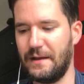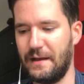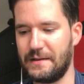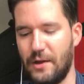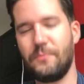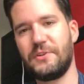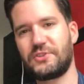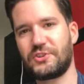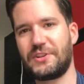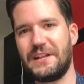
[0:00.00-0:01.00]
eine Homepage
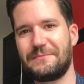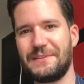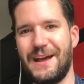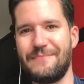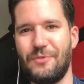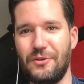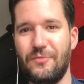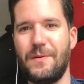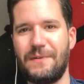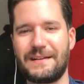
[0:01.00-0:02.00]
erstellt mit einem
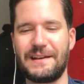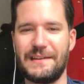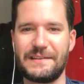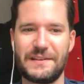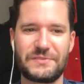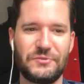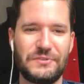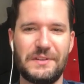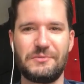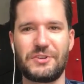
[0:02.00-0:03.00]
Europapark-Kalender, ist unten
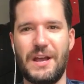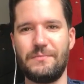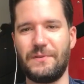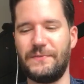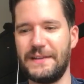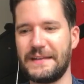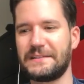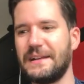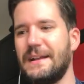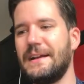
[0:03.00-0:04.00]
in der Beschreibung
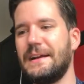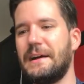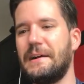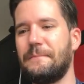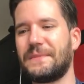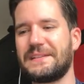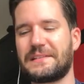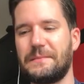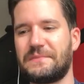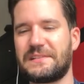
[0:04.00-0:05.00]
verlinkt. es
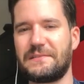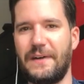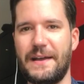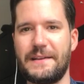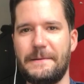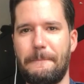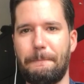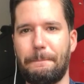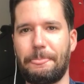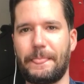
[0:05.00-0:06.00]
gibt zwei
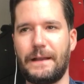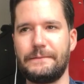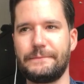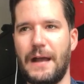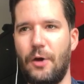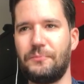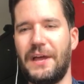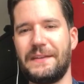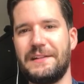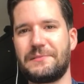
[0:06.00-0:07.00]

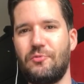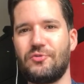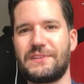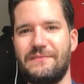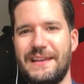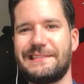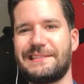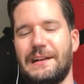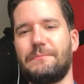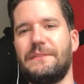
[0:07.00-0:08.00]
Hauptanhaltspunkte, welchen
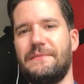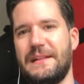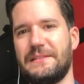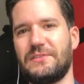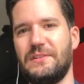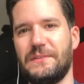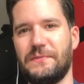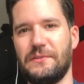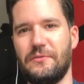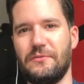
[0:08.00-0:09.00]
Tag man wählen sollte für
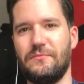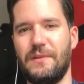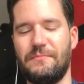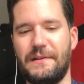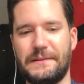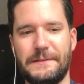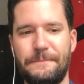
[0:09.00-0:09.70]
einen Europapark.